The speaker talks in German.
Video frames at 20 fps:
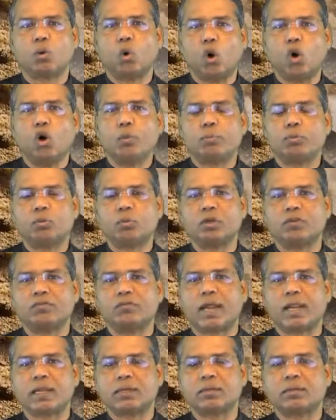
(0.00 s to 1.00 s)
ob und
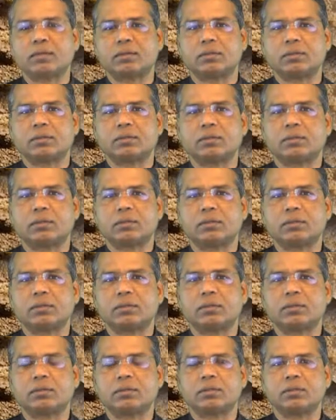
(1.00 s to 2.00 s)
wann
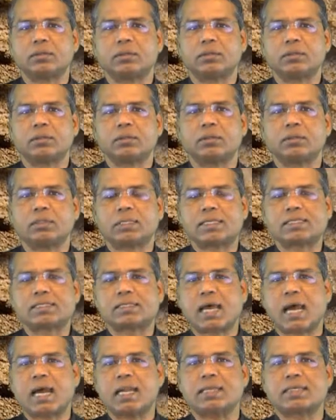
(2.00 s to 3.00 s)

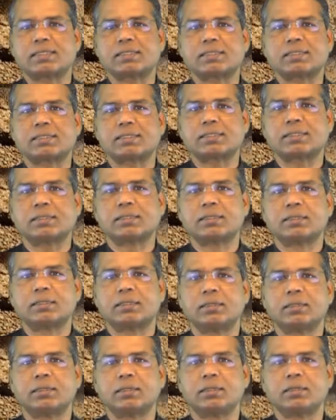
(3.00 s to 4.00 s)
das alles
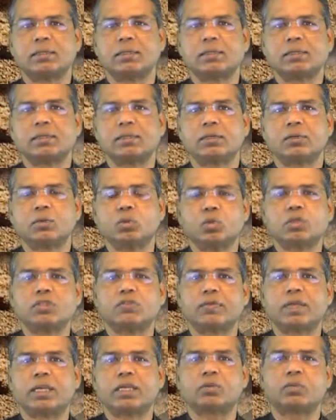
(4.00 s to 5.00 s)

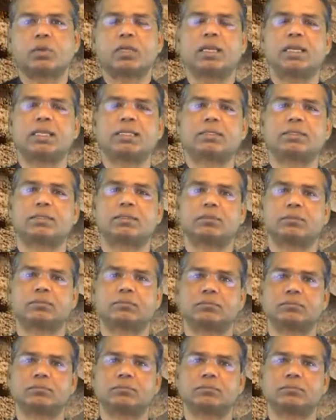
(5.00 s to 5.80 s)
gut wird oder nicht.